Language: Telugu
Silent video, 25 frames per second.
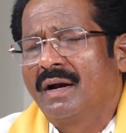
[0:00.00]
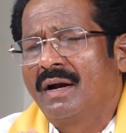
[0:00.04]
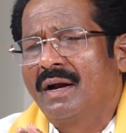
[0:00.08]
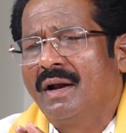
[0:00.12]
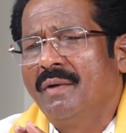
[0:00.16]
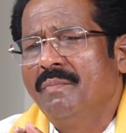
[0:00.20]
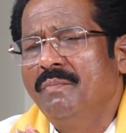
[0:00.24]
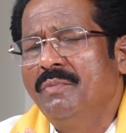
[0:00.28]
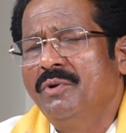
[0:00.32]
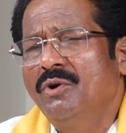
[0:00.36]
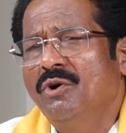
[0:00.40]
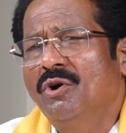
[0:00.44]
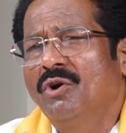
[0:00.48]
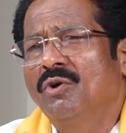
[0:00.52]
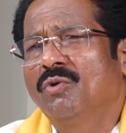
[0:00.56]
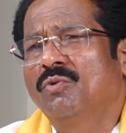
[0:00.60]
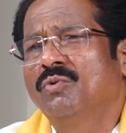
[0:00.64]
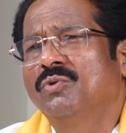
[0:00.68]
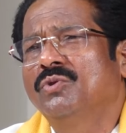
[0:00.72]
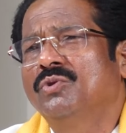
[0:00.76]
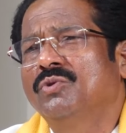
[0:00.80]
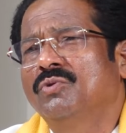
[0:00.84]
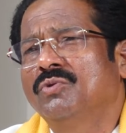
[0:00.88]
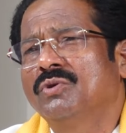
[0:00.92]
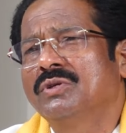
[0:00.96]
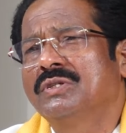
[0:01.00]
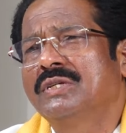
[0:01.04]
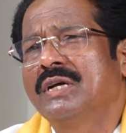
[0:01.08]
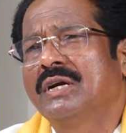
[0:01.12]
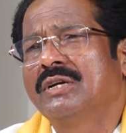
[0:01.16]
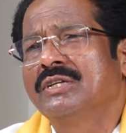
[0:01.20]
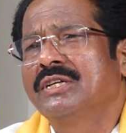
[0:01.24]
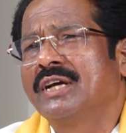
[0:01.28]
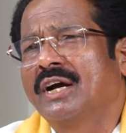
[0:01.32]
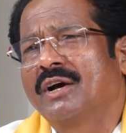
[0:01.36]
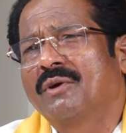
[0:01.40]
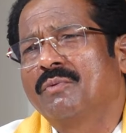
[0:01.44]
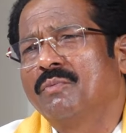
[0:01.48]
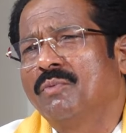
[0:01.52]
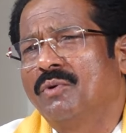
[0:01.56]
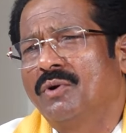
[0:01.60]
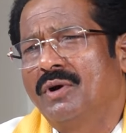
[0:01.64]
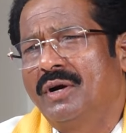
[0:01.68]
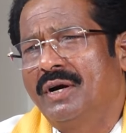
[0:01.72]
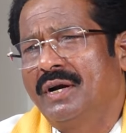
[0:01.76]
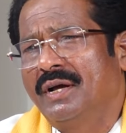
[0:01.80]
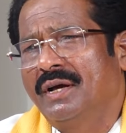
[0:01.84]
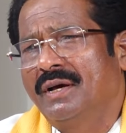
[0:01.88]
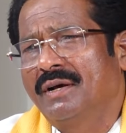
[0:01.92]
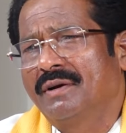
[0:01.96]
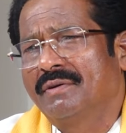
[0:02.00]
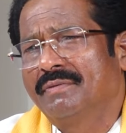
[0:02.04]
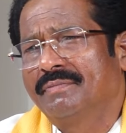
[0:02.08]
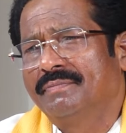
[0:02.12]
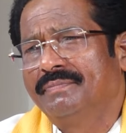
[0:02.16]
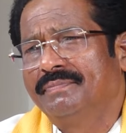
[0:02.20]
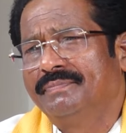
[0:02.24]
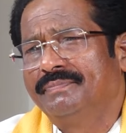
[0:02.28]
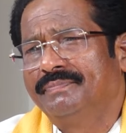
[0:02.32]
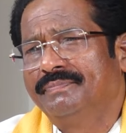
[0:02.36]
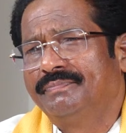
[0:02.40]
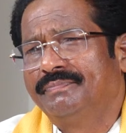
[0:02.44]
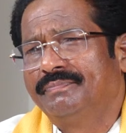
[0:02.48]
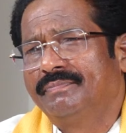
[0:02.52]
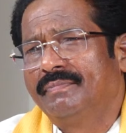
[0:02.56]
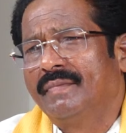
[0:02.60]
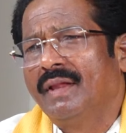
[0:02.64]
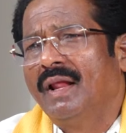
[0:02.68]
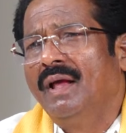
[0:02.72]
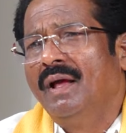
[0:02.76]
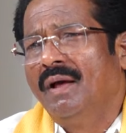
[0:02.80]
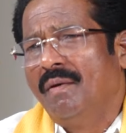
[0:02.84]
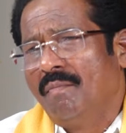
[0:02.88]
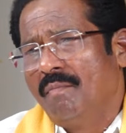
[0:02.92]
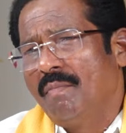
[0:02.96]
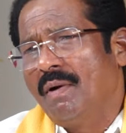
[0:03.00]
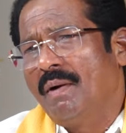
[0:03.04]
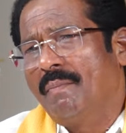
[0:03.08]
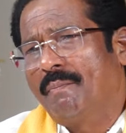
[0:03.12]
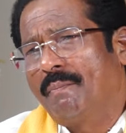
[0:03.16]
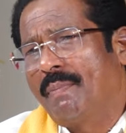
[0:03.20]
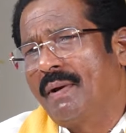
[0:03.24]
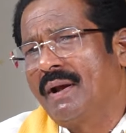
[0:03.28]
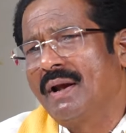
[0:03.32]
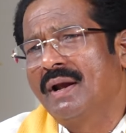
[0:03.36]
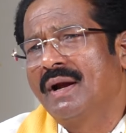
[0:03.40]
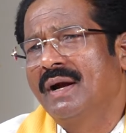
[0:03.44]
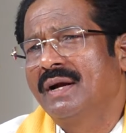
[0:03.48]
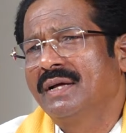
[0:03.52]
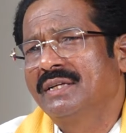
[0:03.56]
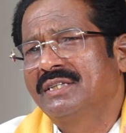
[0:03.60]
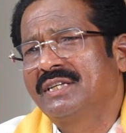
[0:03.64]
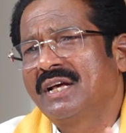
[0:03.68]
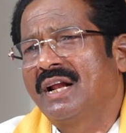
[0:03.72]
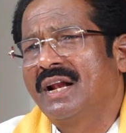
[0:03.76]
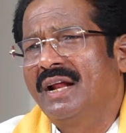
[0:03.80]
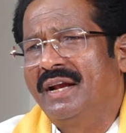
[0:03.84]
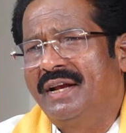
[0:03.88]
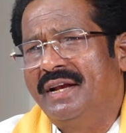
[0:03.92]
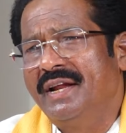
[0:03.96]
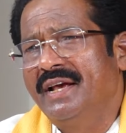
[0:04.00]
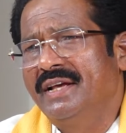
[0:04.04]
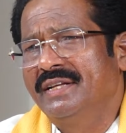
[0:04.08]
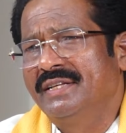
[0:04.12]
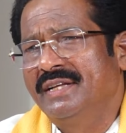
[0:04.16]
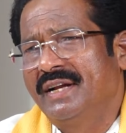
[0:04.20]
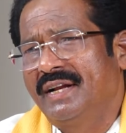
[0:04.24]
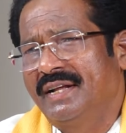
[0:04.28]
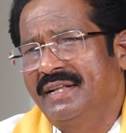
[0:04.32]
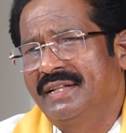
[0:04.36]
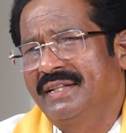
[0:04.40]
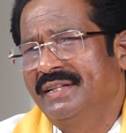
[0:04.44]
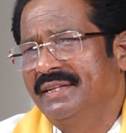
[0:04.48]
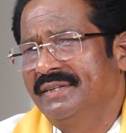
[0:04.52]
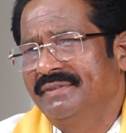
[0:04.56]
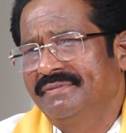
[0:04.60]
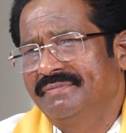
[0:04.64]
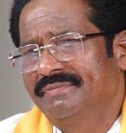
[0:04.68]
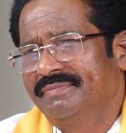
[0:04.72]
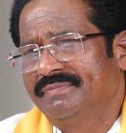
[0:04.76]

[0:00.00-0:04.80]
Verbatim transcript: నమ్మిన వాళ్ళ గొంతుకు వస్తాడు జగన్మోహన్ రెడ్డి గారు మా పల్నాడుకి చాలా అన్యాయం జరిగింది